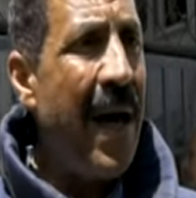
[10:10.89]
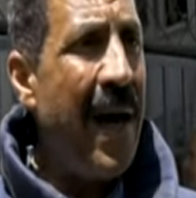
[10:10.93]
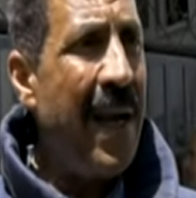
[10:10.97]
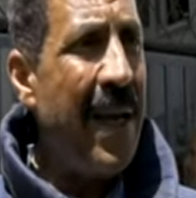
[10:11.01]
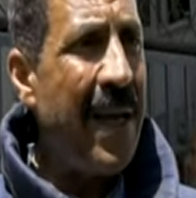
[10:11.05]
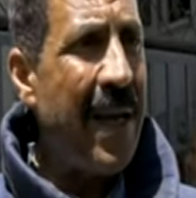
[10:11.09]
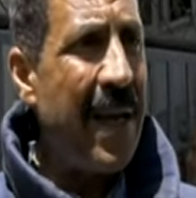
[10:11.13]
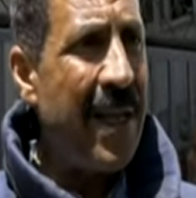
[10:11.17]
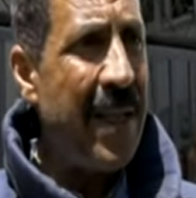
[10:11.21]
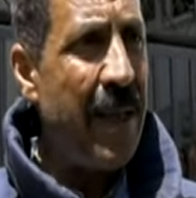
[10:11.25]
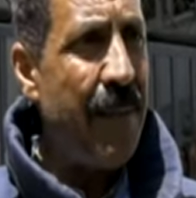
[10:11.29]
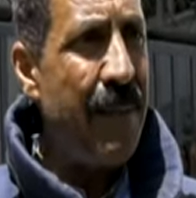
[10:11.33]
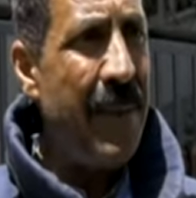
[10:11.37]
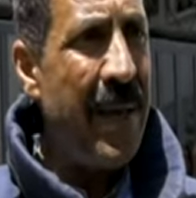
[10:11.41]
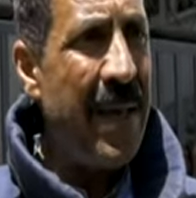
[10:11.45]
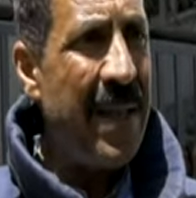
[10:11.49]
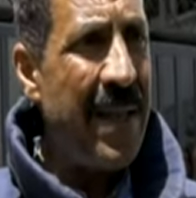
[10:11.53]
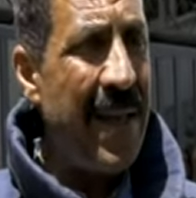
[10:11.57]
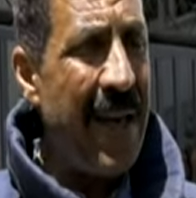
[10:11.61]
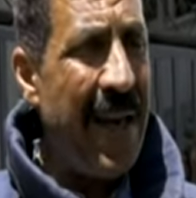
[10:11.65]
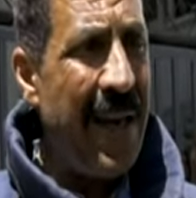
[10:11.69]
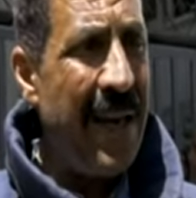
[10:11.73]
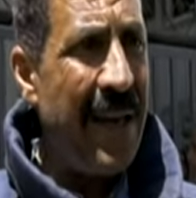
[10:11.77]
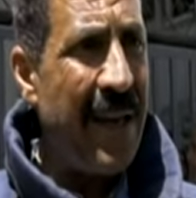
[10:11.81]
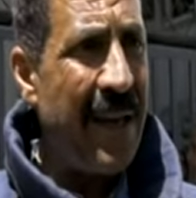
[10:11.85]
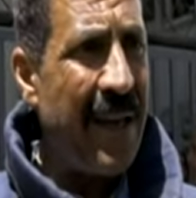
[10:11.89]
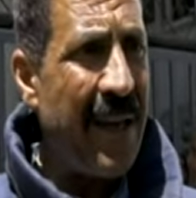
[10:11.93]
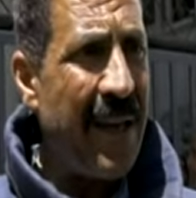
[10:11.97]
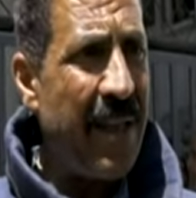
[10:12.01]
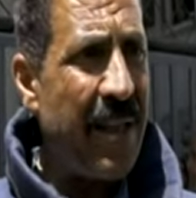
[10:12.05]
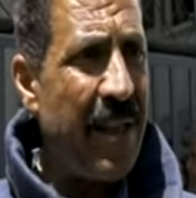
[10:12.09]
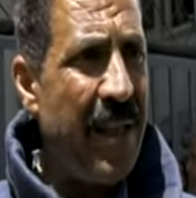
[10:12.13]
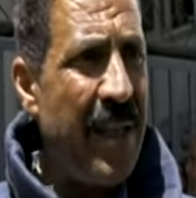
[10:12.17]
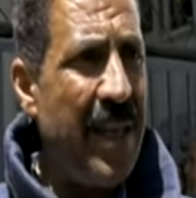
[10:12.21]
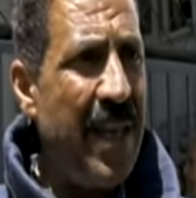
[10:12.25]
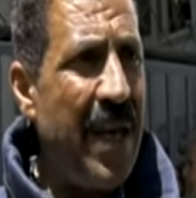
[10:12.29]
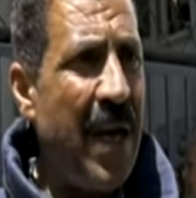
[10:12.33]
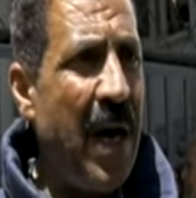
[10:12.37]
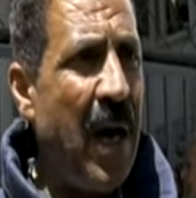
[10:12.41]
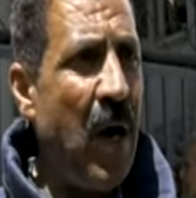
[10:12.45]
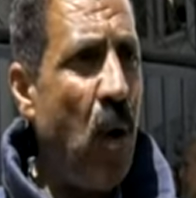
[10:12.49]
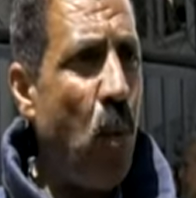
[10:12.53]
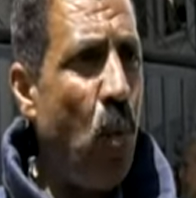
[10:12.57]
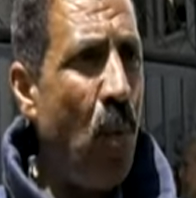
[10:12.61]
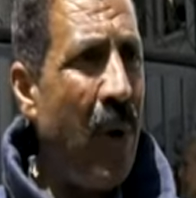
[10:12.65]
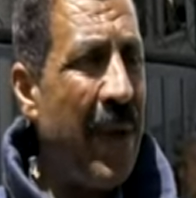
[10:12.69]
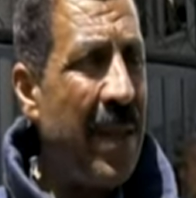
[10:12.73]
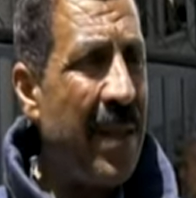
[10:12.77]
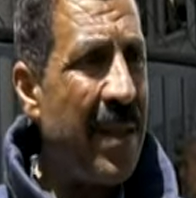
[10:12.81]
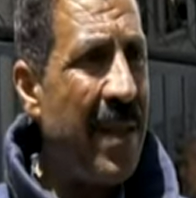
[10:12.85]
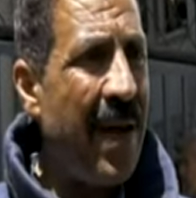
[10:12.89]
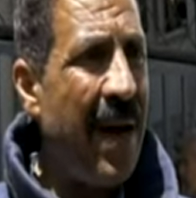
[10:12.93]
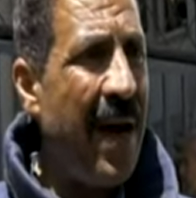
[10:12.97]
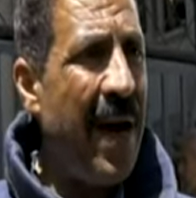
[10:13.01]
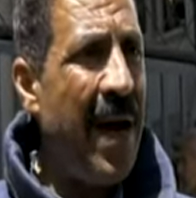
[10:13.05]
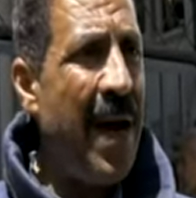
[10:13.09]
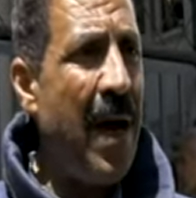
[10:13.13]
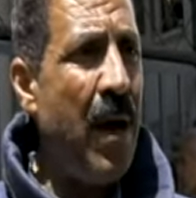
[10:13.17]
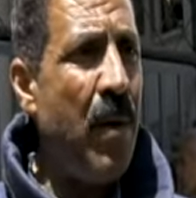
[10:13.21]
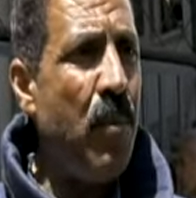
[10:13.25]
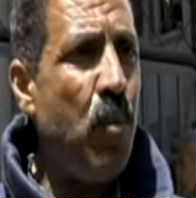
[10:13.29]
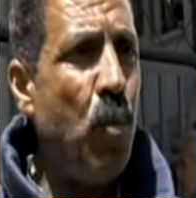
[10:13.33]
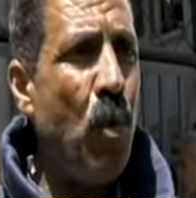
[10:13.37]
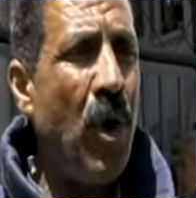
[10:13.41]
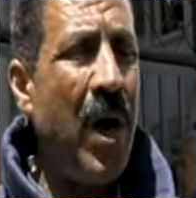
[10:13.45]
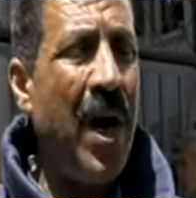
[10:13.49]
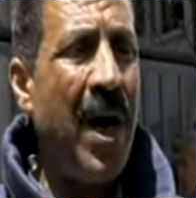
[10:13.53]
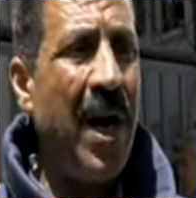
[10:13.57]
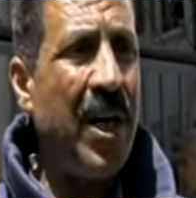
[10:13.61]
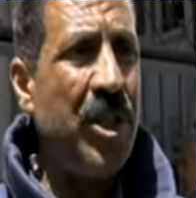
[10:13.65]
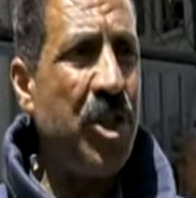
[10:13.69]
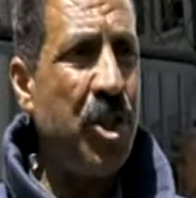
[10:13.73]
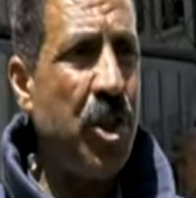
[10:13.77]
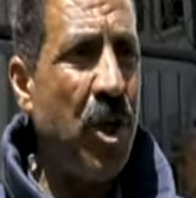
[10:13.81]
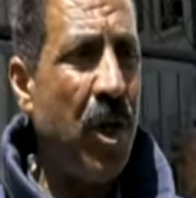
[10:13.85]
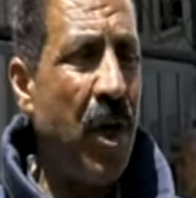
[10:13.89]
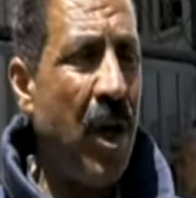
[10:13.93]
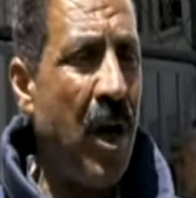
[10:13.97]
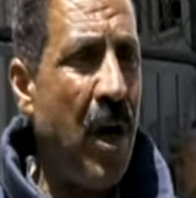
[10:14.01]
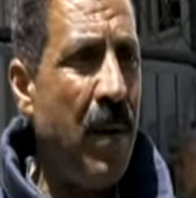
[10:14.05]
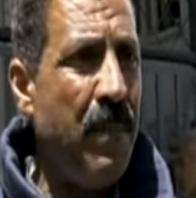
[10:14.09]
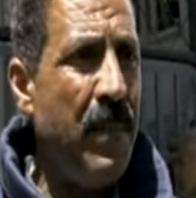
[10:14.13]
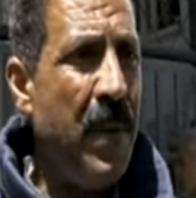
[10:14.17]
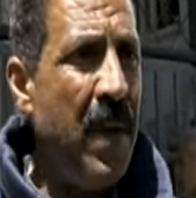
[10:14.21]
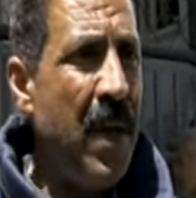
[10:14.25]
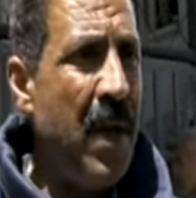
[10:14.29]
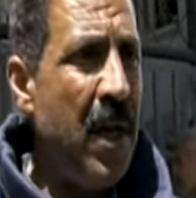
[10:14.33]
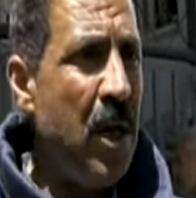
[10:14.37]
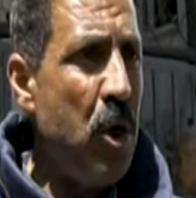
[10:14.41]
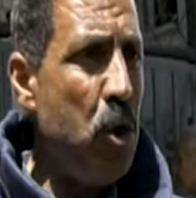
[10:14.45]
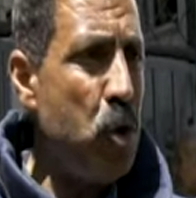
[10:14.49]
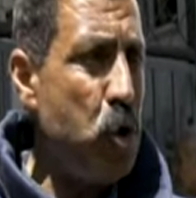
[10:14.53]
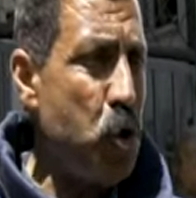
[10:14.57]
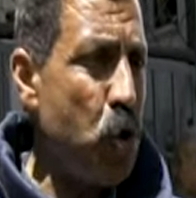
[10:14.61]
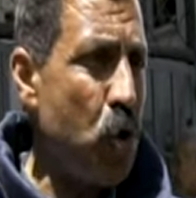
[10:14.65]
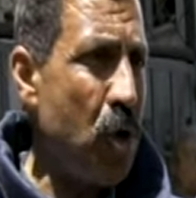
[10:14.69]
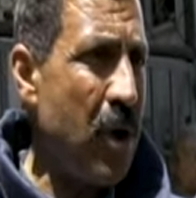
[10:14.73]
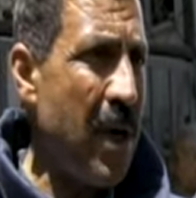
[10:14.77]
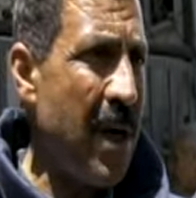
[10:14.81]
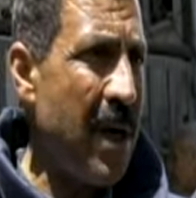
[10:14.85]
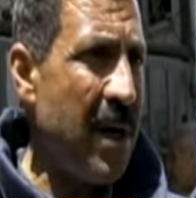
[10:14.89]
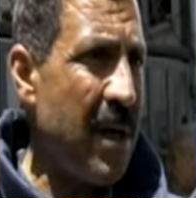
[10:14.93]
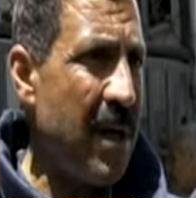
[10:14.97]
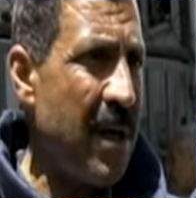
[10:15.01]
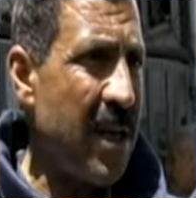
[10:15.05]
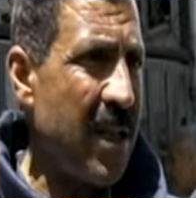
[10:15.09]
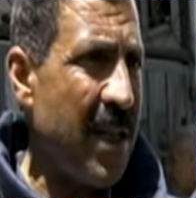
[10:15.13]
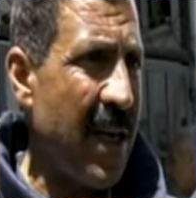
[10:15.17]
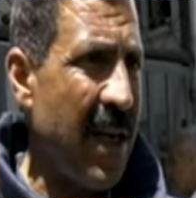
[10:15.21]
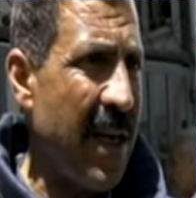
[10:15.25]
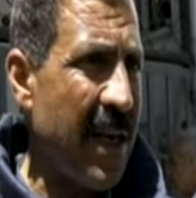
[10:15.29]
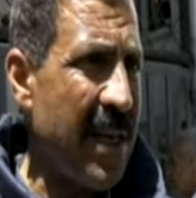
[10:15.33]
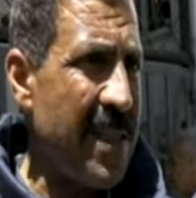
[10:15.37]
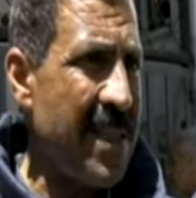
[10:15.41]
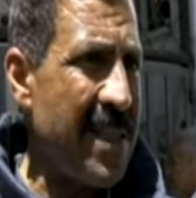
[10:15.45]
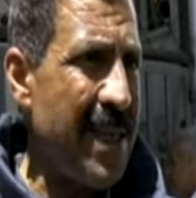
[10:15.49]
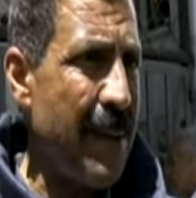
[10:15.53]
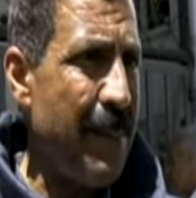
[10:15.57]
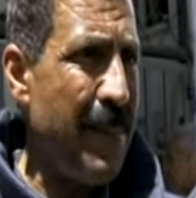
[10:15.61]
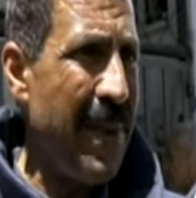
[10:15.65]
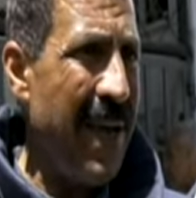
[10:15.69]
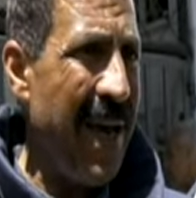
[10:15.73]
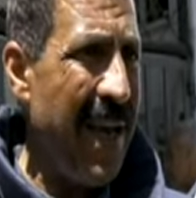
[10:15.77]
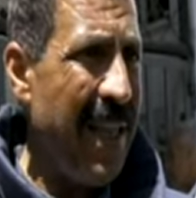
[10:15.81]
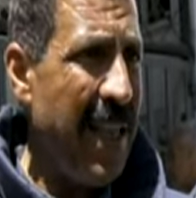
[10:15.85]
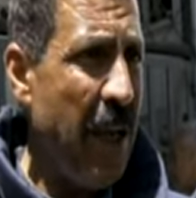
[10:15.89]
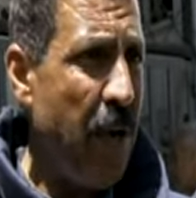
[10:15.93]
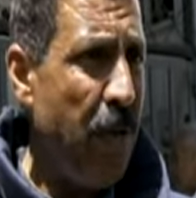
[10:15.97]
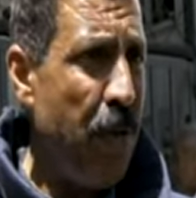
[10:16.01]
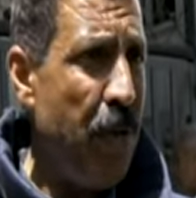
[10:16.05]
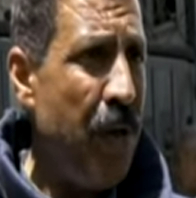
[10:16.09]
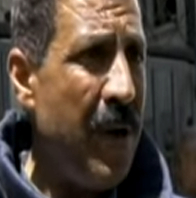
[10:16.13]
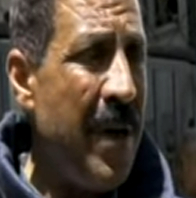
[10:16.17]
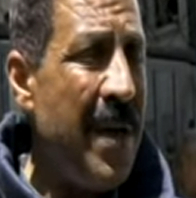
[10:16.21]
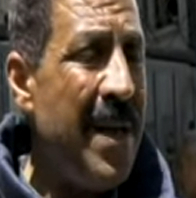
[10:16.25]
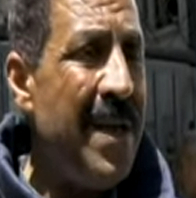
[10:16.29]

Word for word: الخدمات الإغاثية والطعام والشراب لسكان قطاع غزة بهدف